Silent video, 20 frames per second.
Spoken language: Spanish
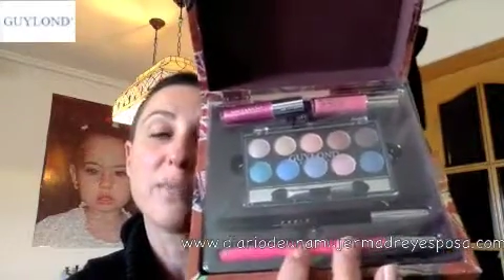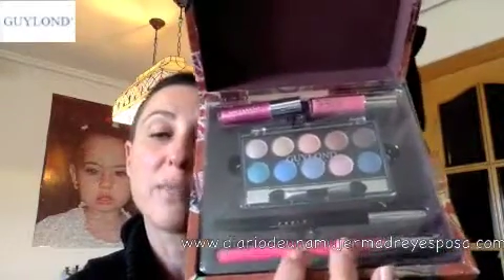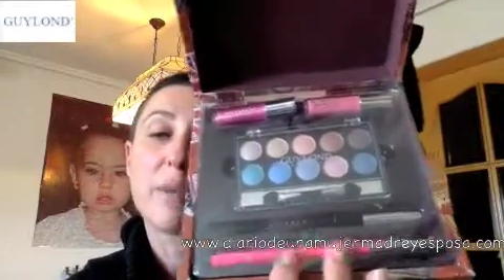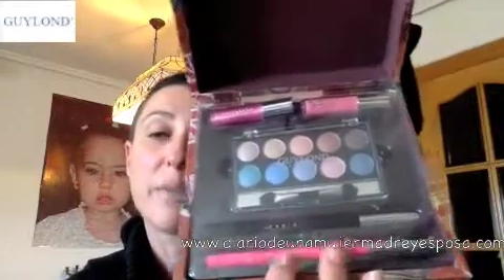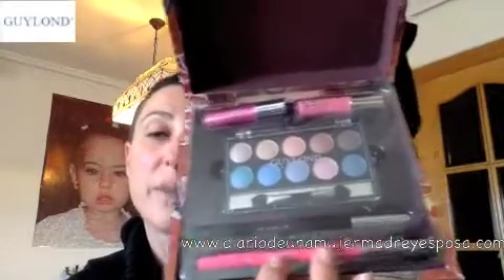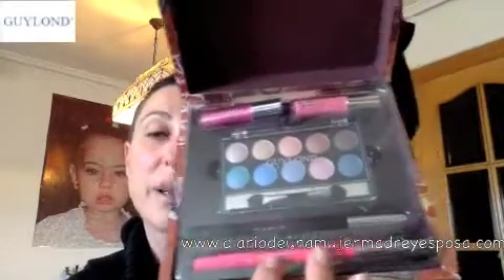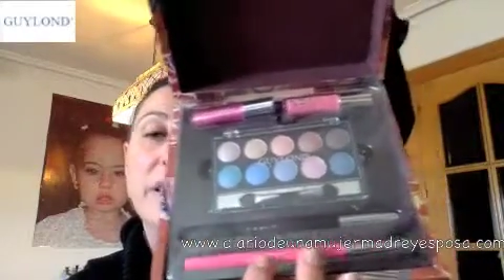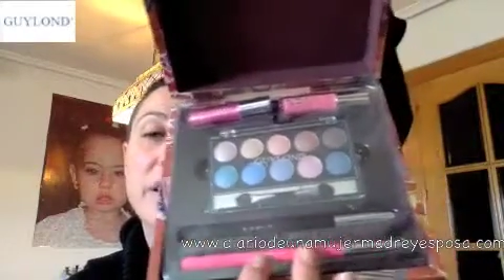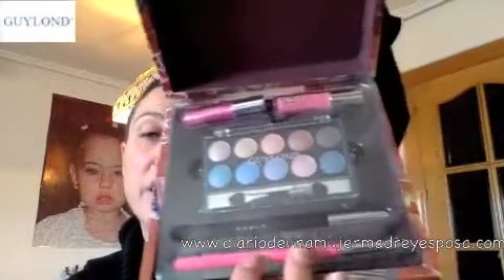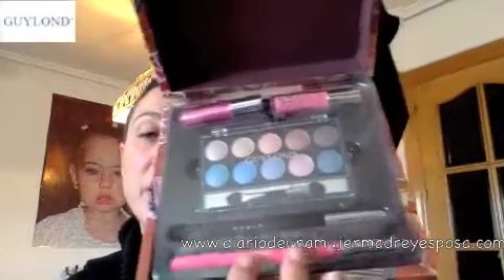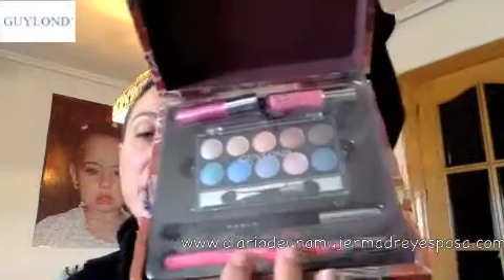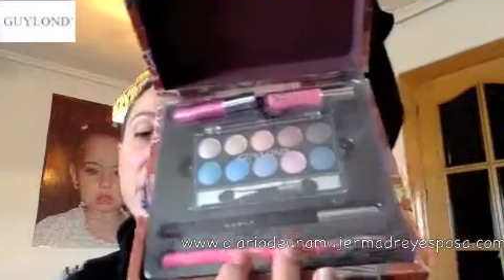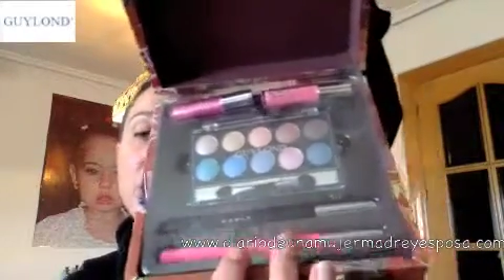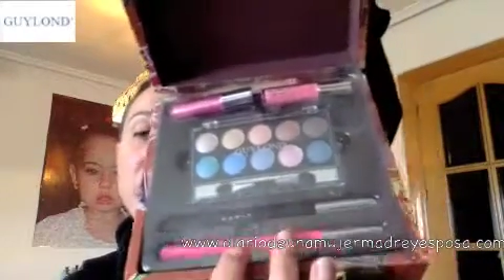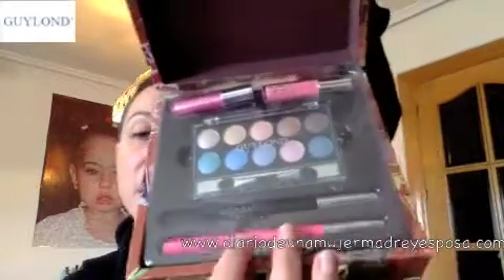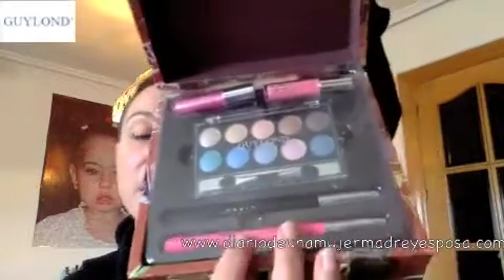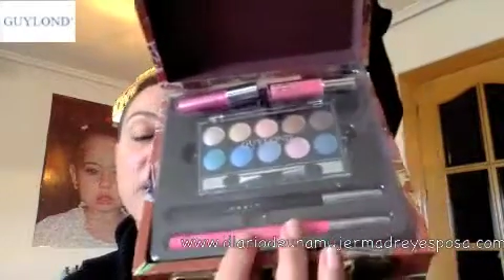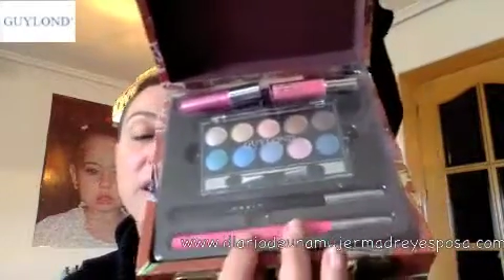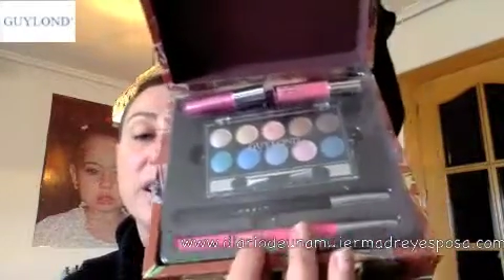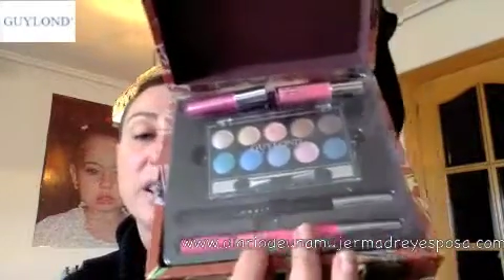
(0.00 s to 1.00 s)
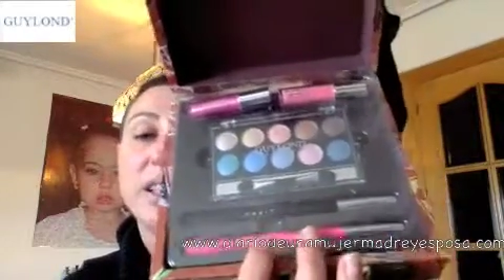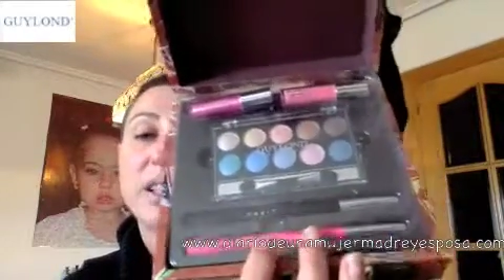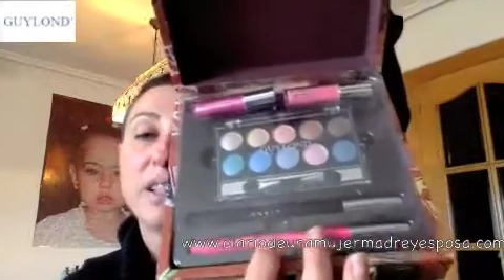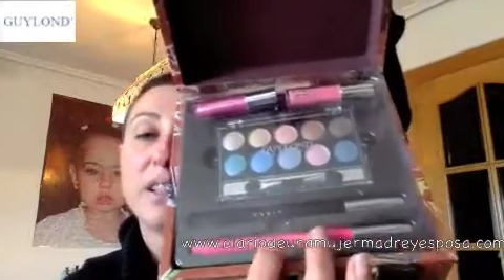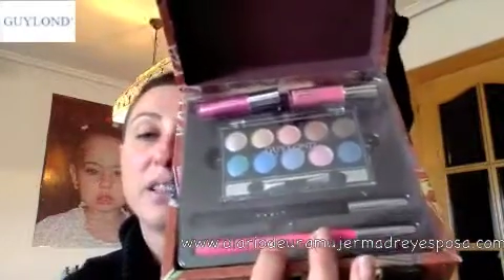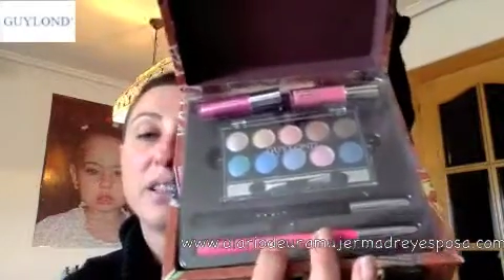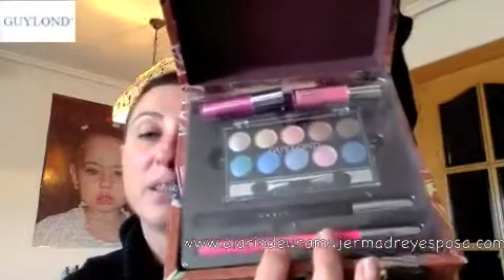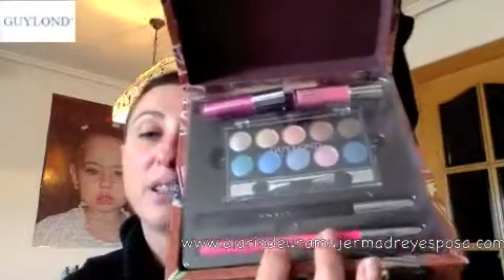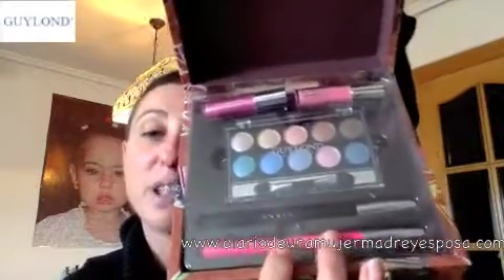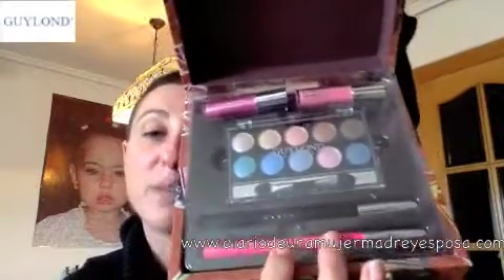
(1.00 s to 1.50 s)
papel celofán
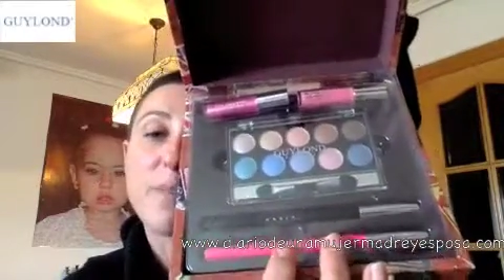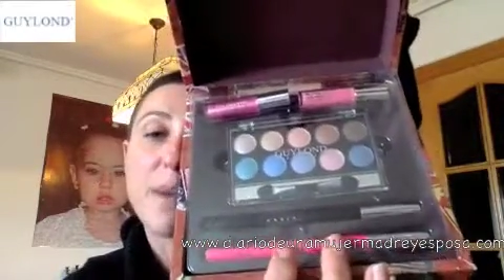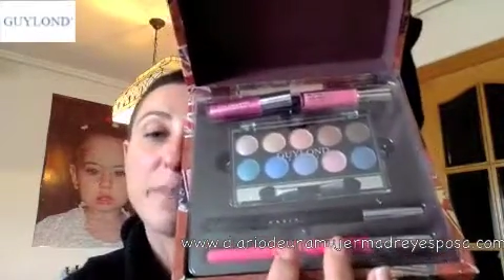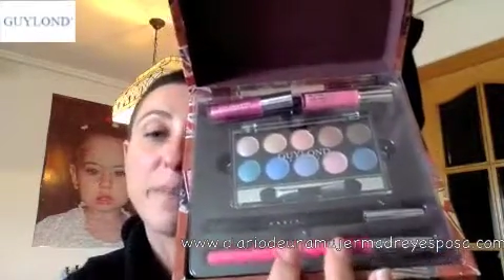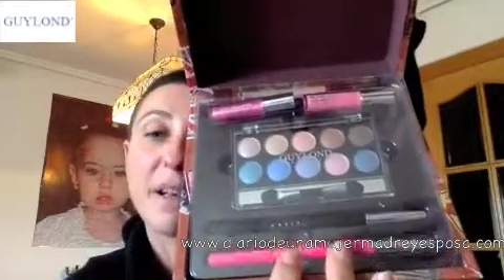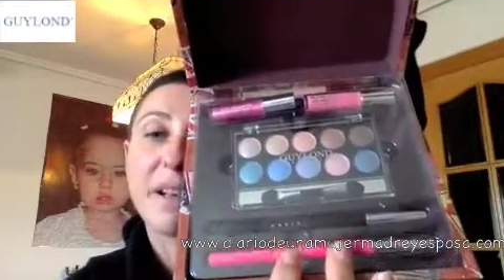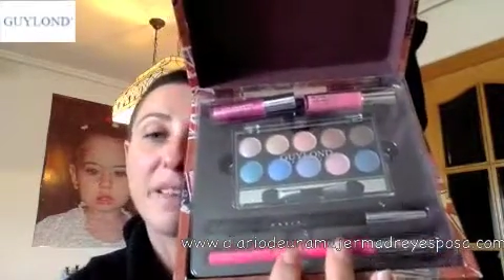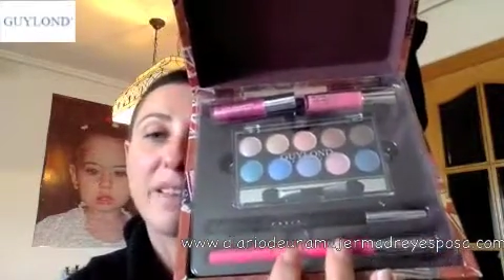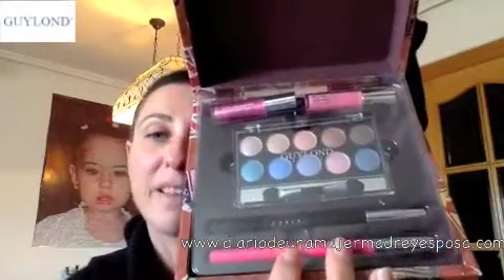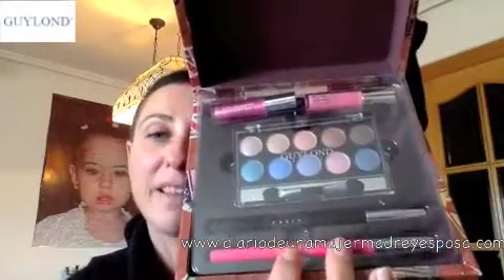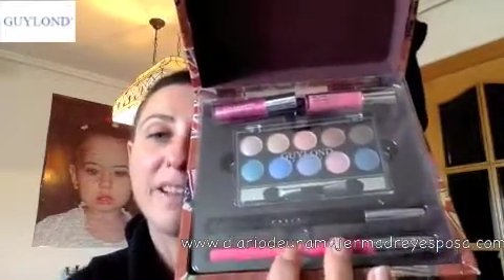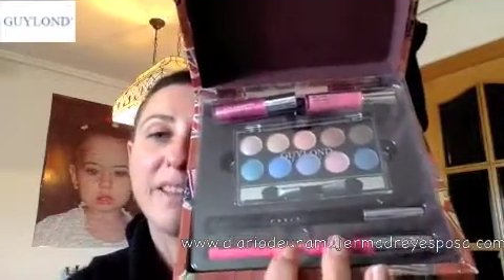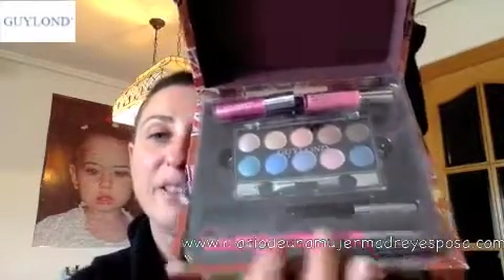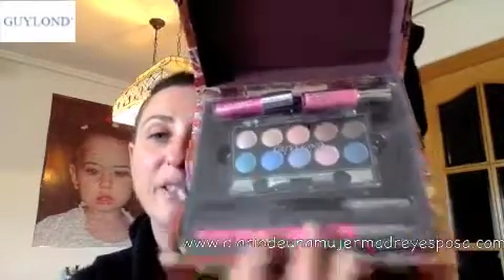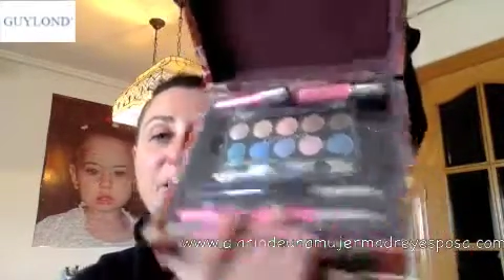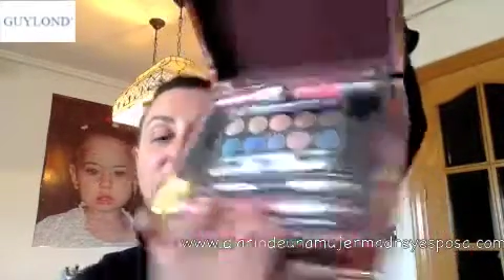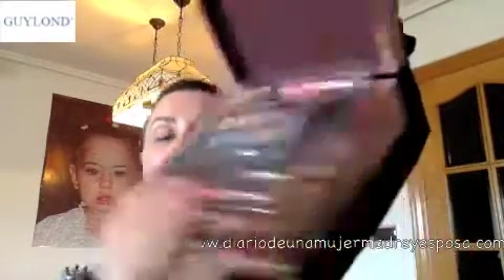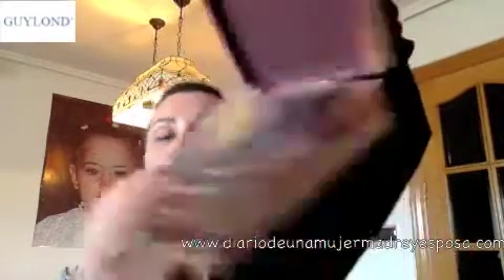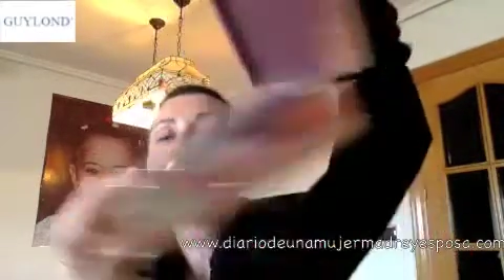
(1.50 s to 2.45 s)
o del papel celo